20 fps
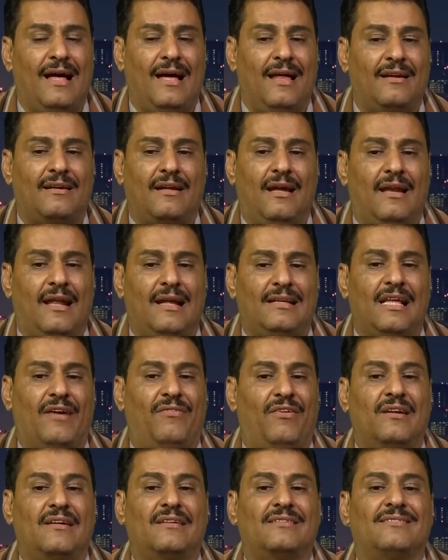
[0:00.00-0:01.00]
الأهداف
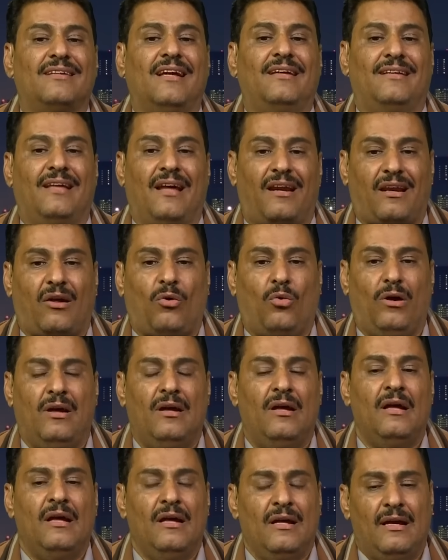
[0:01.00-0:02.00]
الاقتصادية الرخوة
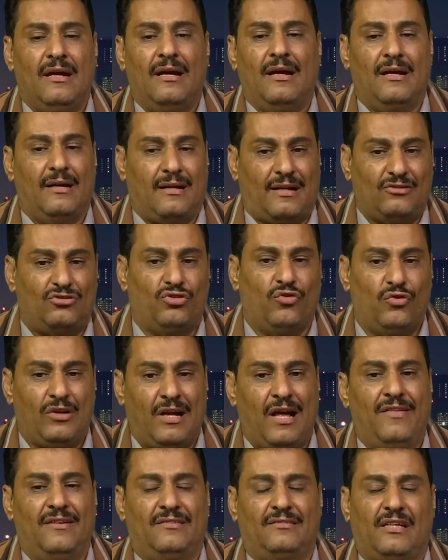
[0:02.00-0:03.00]
آه، كالسفن
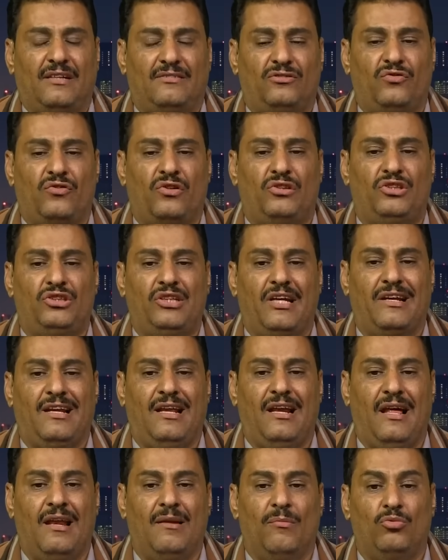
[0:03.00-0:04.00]
هذا كالسفن
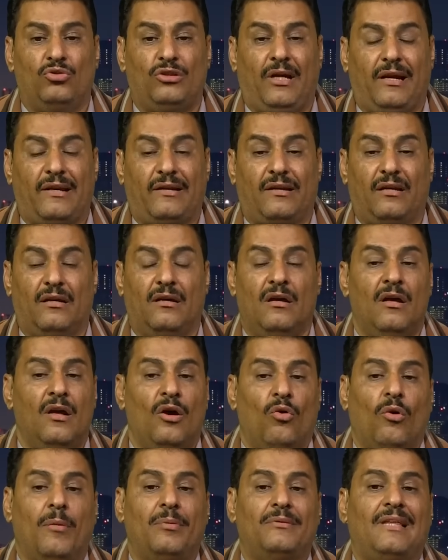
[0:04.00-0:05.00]
التجارية المتحركة
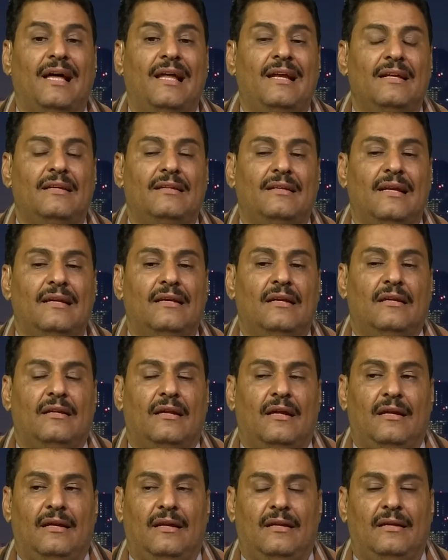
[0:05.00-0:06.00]
وبالتالي لن
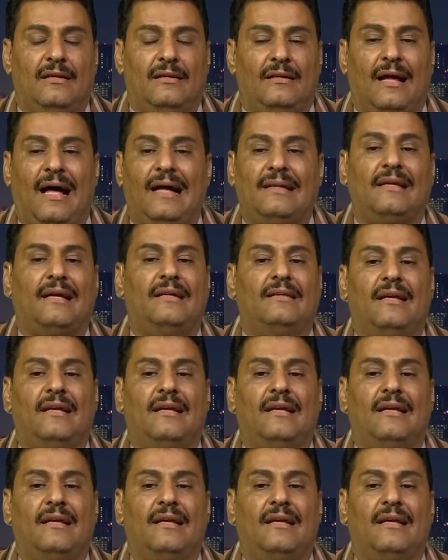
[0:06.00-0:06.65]
لا أعتقد أن